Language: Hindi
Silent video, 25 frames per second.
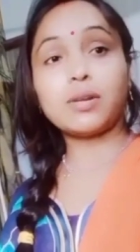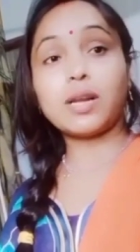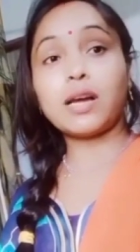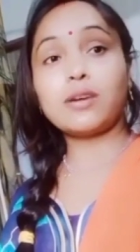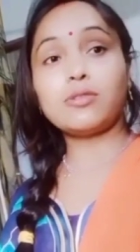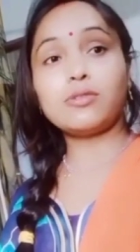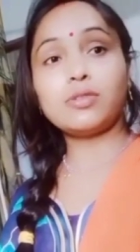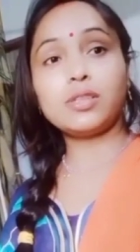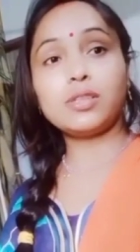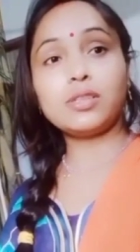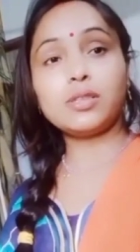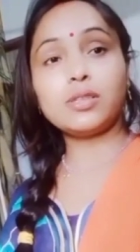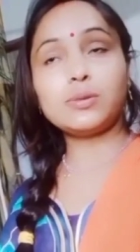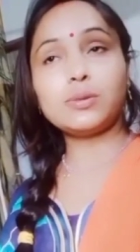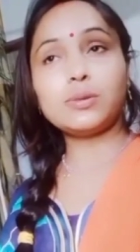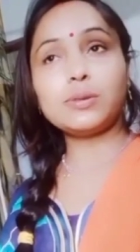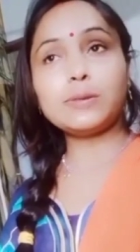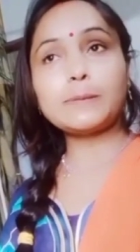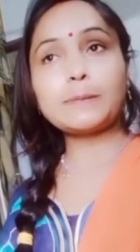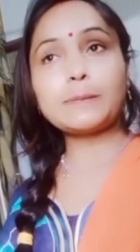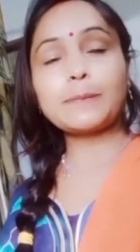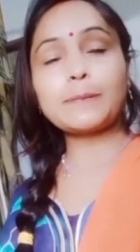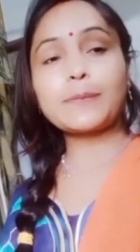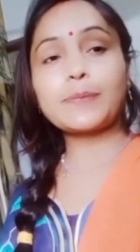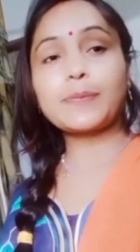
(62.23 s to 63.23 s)
बनाऊँगी
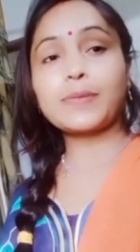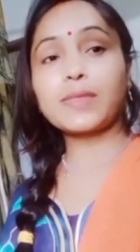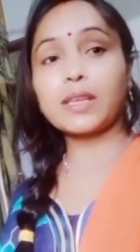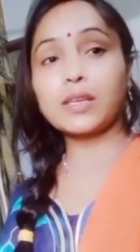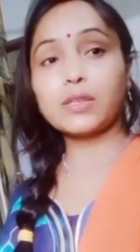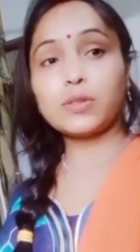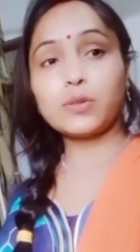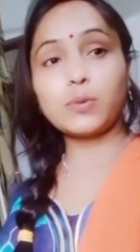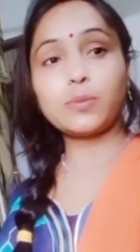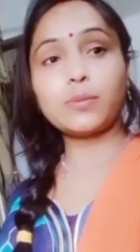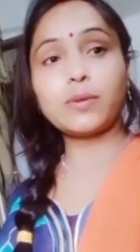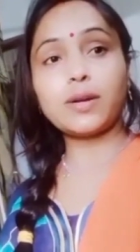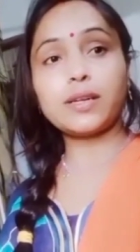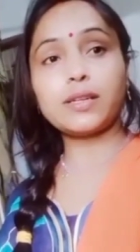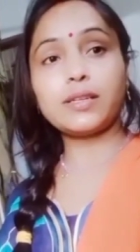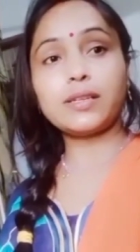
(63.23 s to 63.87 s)
ज़रूर सोमवार